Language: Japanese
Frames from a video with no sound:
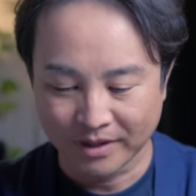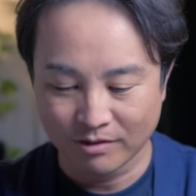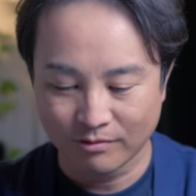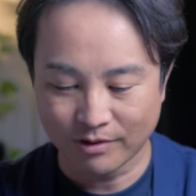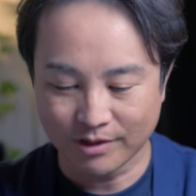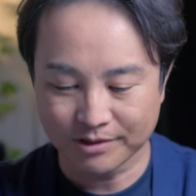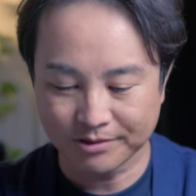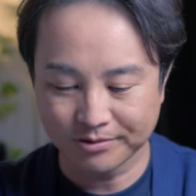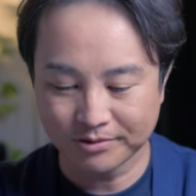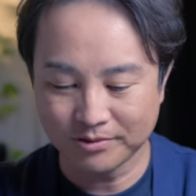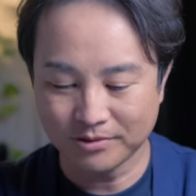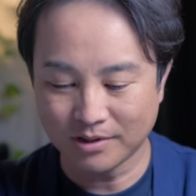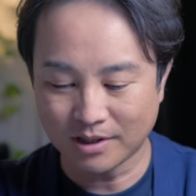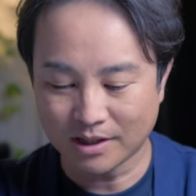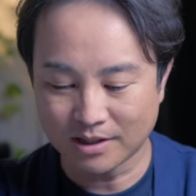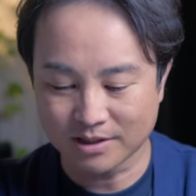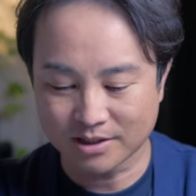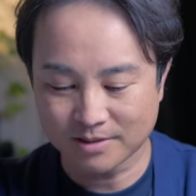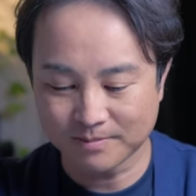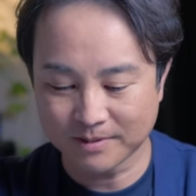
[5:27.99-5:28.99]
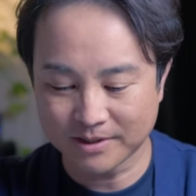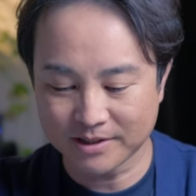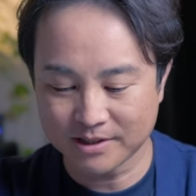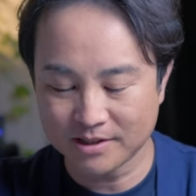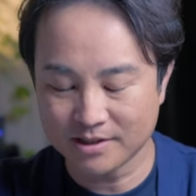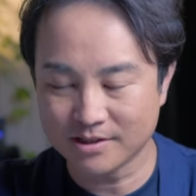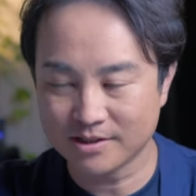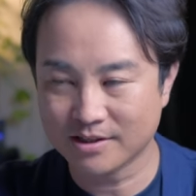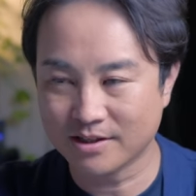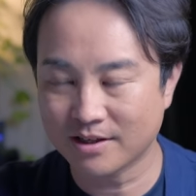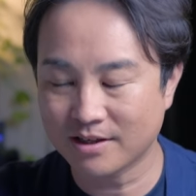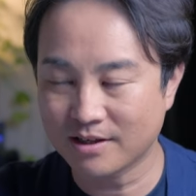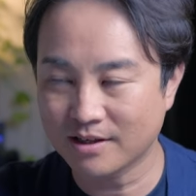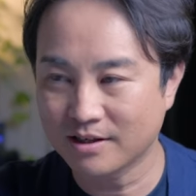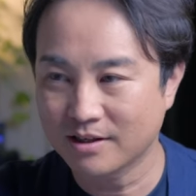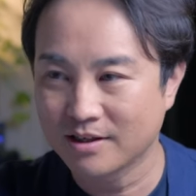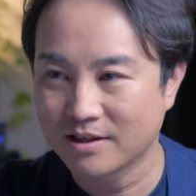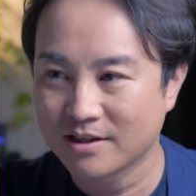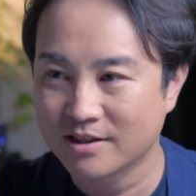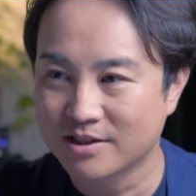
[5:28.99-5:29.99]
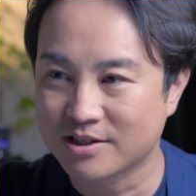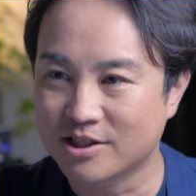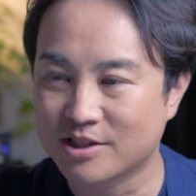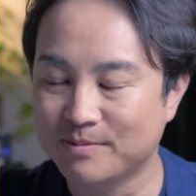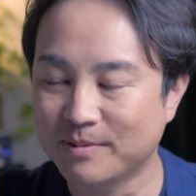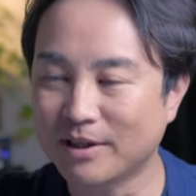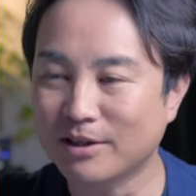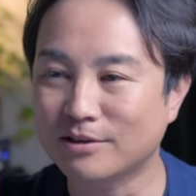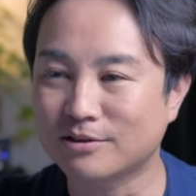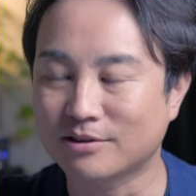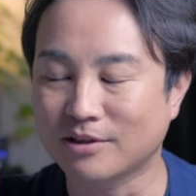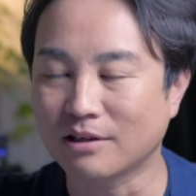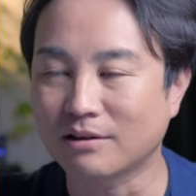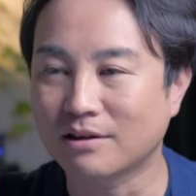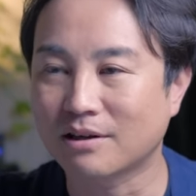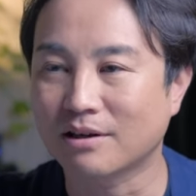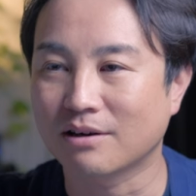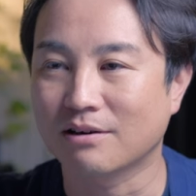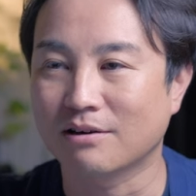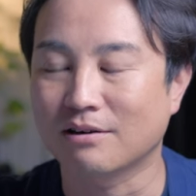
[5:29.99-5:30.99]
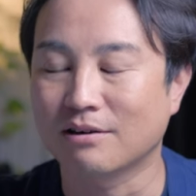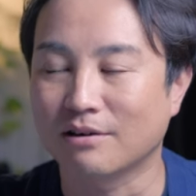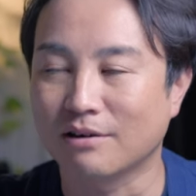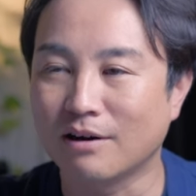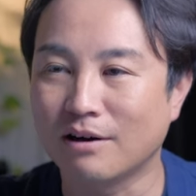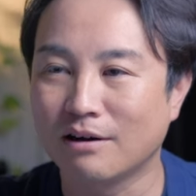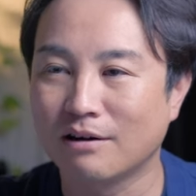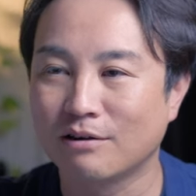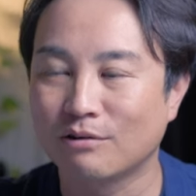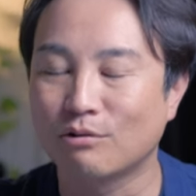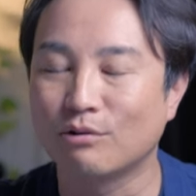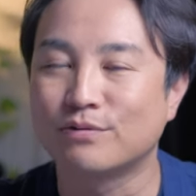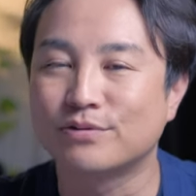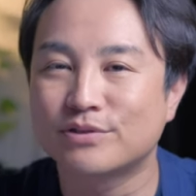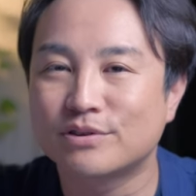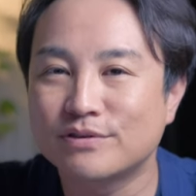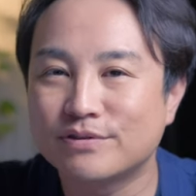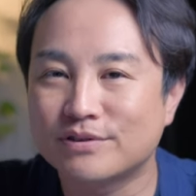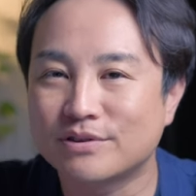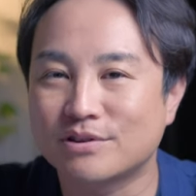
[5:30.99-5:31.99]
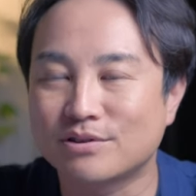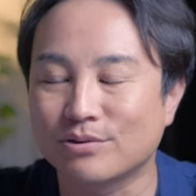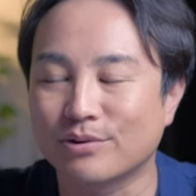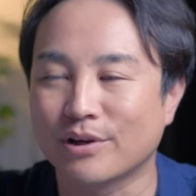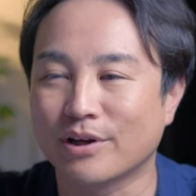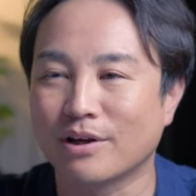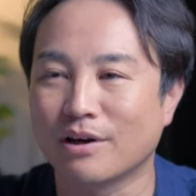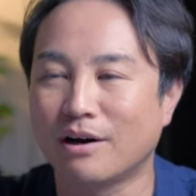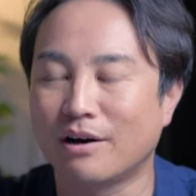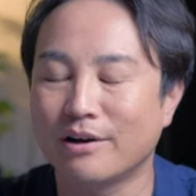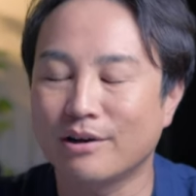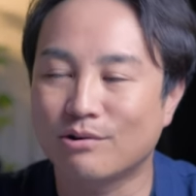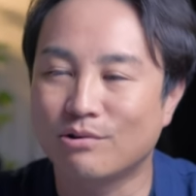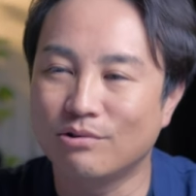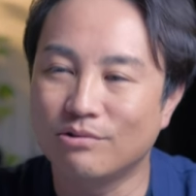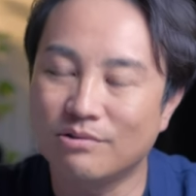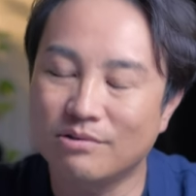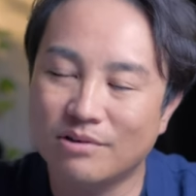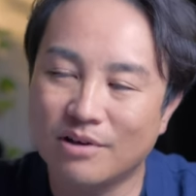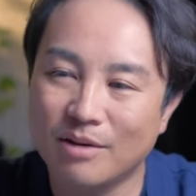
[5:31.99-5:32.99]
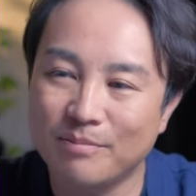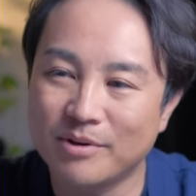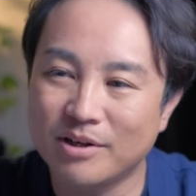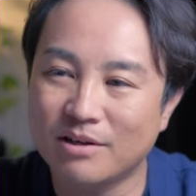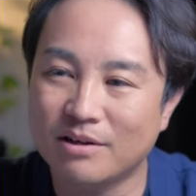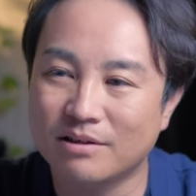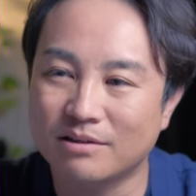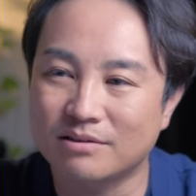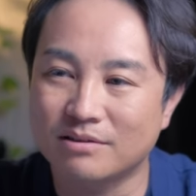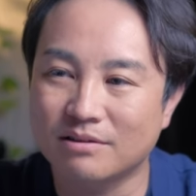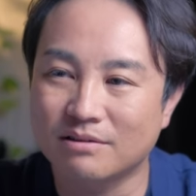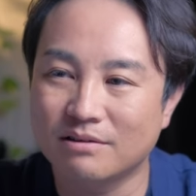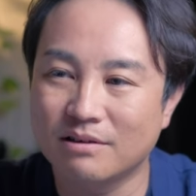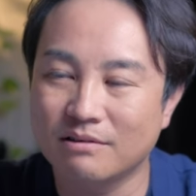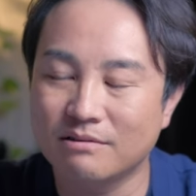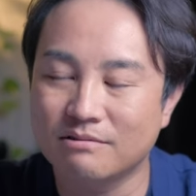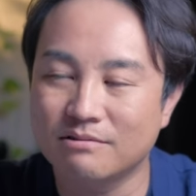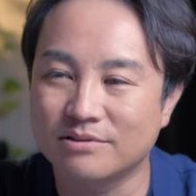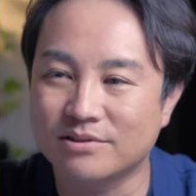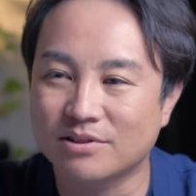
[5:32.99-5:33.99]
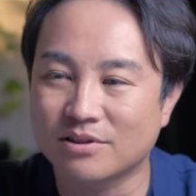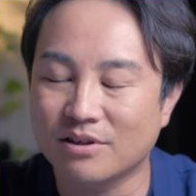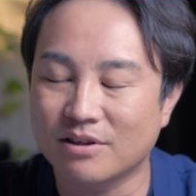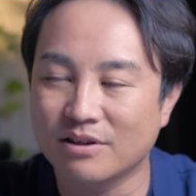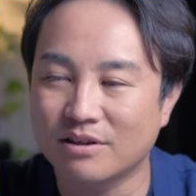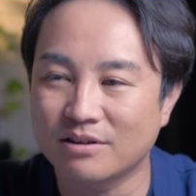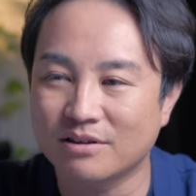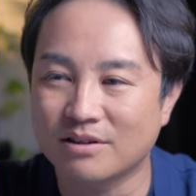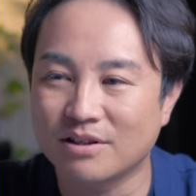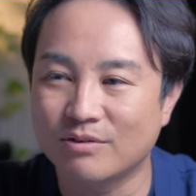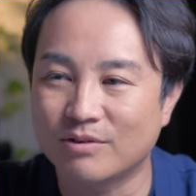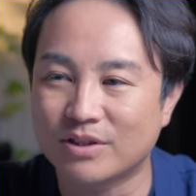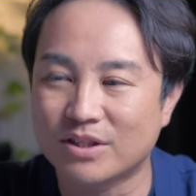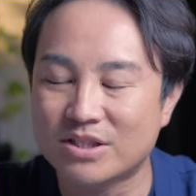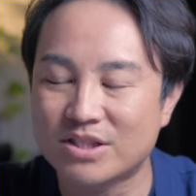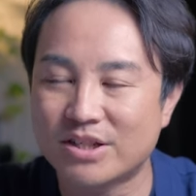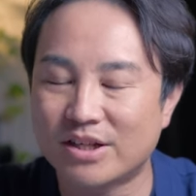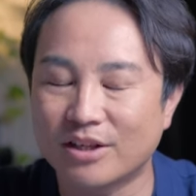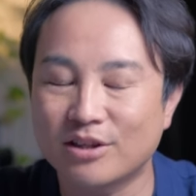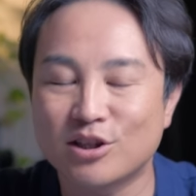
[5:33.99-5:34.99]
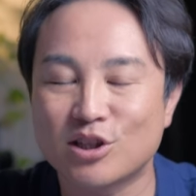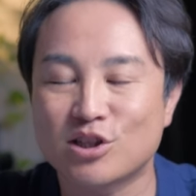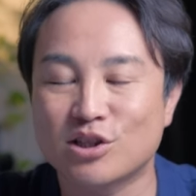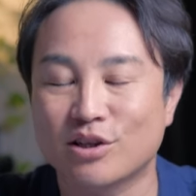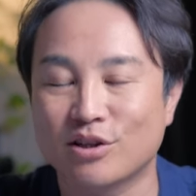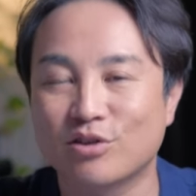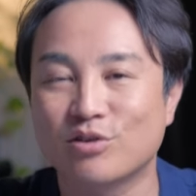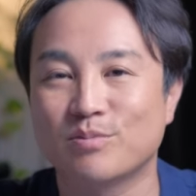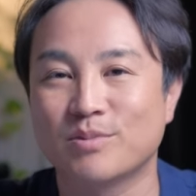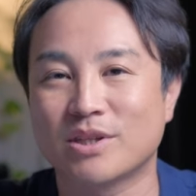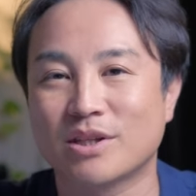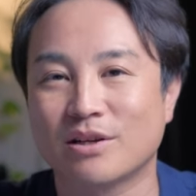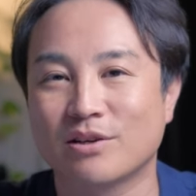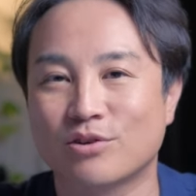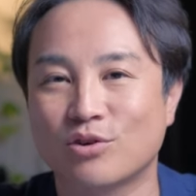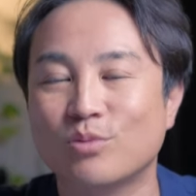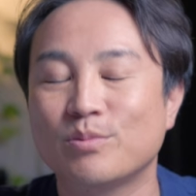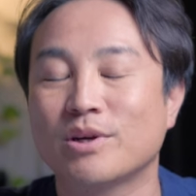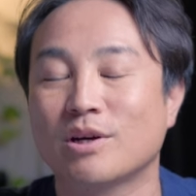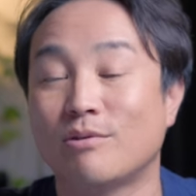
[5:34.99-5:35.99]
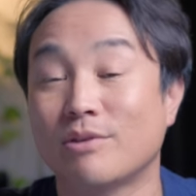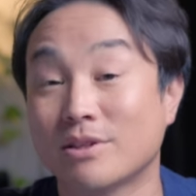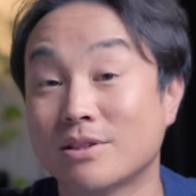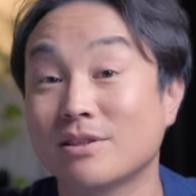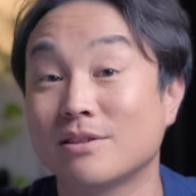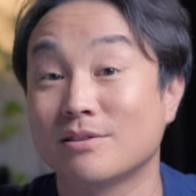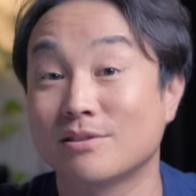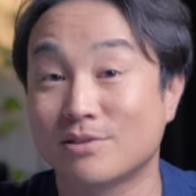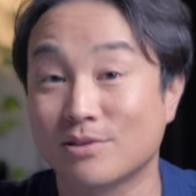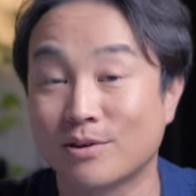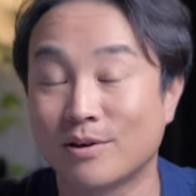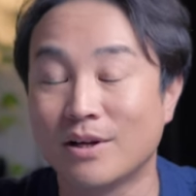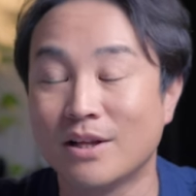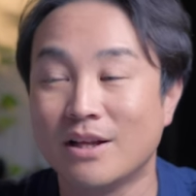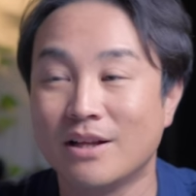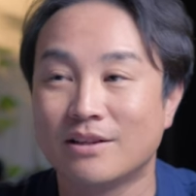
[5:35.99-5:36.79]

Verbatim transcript: 割と発売してしばらく経ってからかな、こうふつふつとね、あれこのカメラ結構使い勝手私に合ってんじゃないのみたいな興味が湧いてたんですよ。